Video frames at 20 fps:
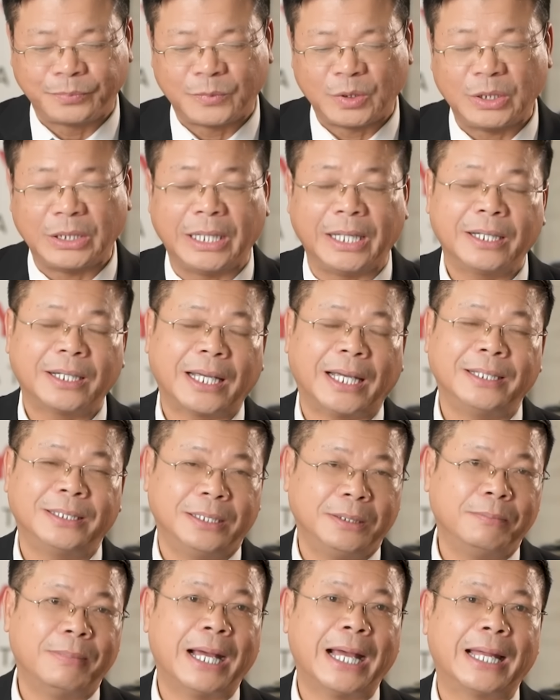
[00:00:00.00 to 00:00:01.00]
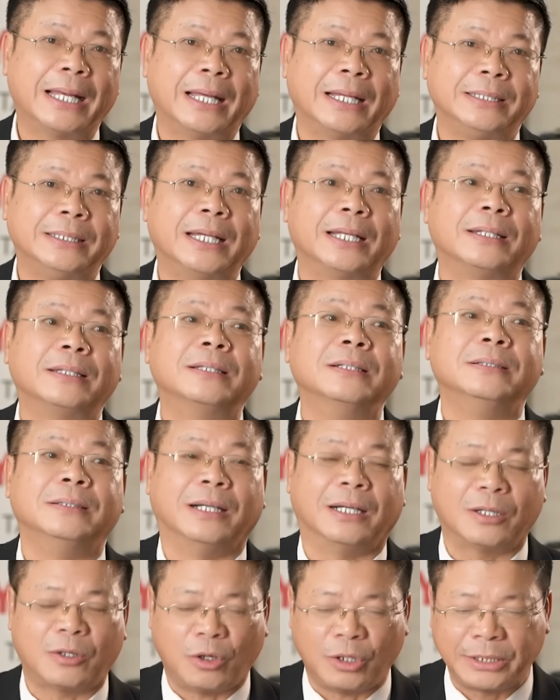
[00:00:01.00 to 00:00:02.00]
Thì đấy, cái thứ ba là nhận từ
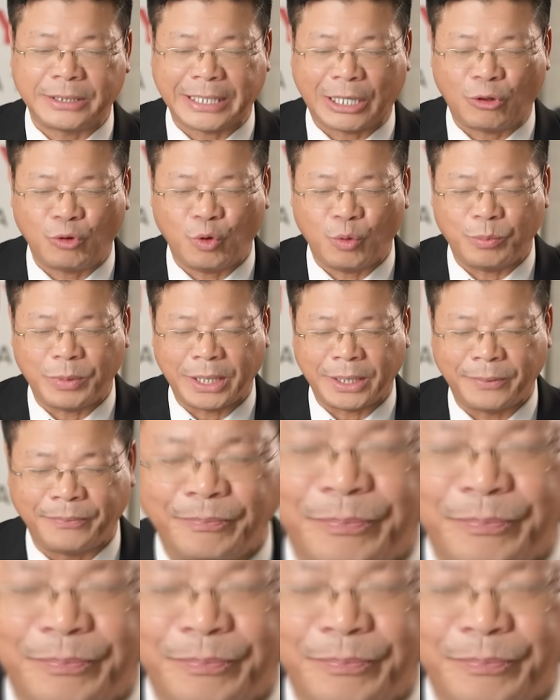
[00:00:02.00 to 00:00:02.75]
ở con cháu của mình.